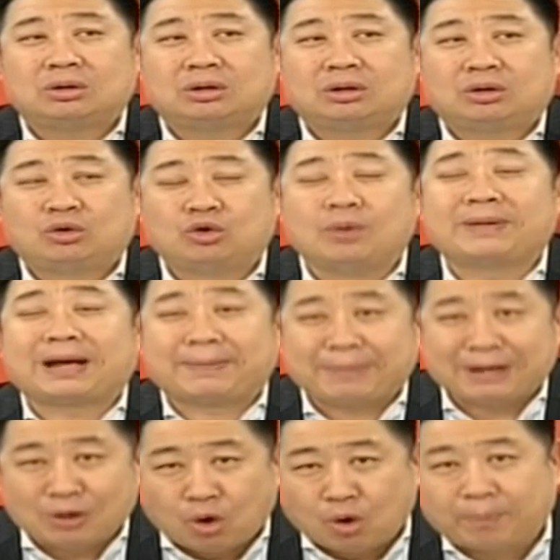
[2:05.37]
รวมกันเป็
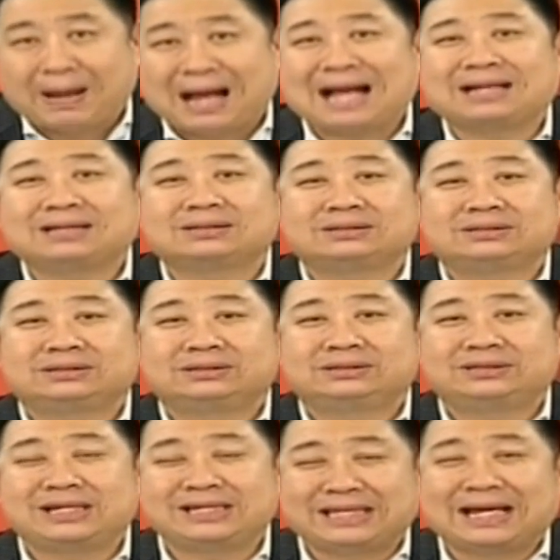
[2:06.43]
นหกพัก
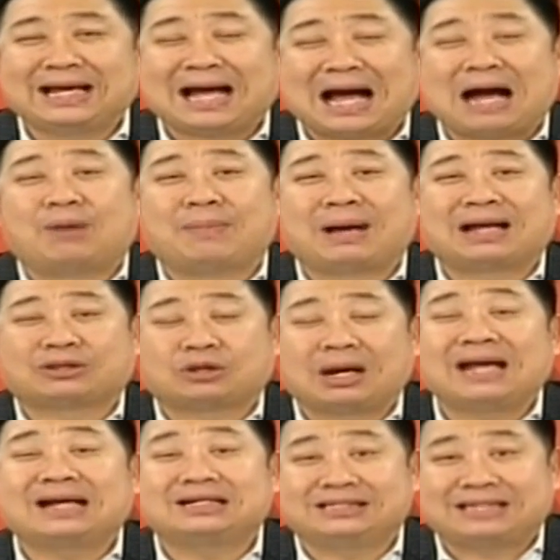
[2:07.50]
จริง ๆ ข่าวมาตอนแร
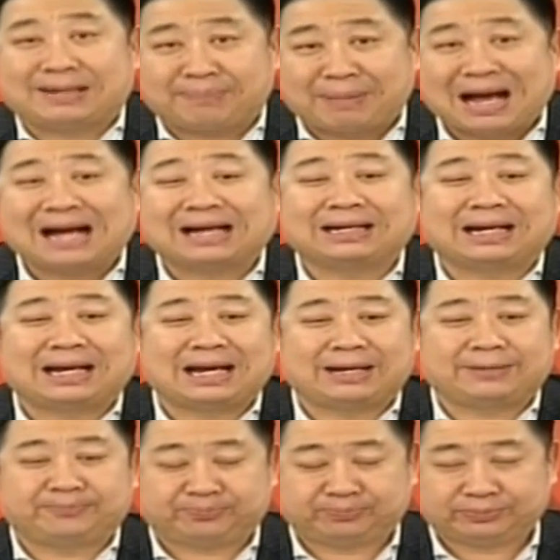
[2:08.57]
กคือเจ็ดพักนะฮะ
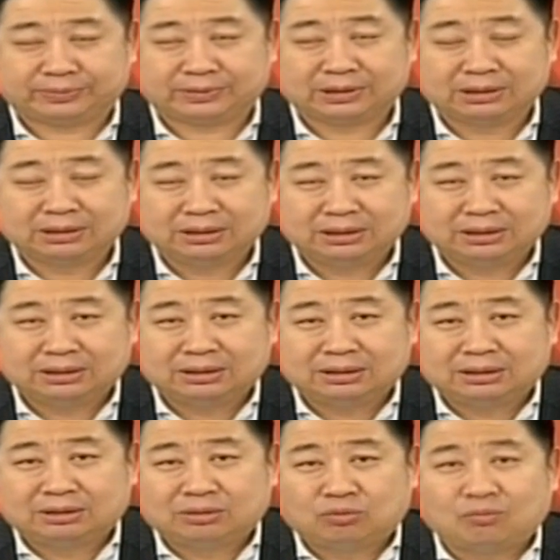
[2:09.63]

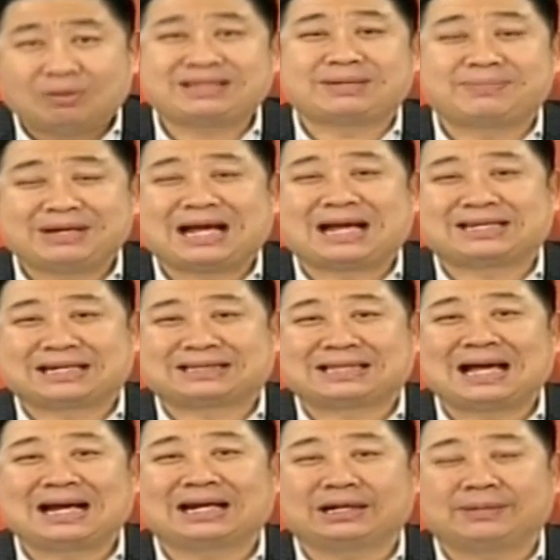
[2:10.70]
ว่าจะมีการจัดตั้
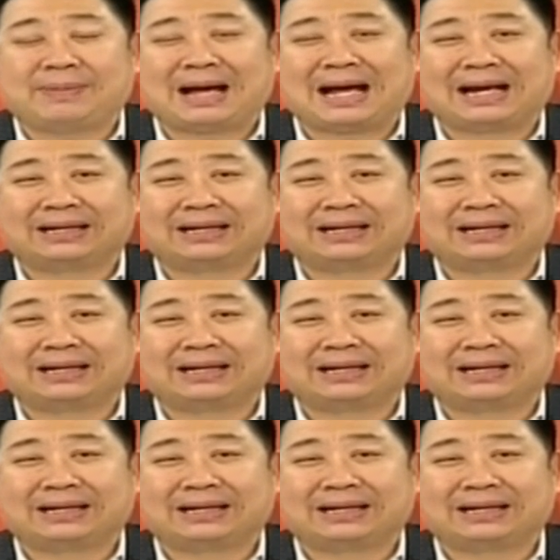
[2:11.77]
งรัฐบาล